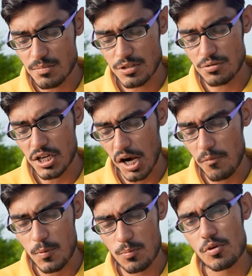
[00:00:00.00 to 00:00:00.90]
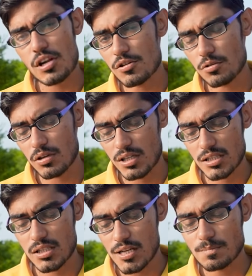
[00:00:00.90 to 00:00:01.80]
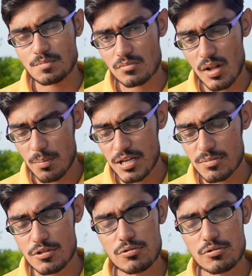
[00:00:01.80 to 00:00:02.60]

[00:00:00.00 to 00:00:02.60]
में जो है काफ़ी मोटी है चॉकलेट इसलिए बीच में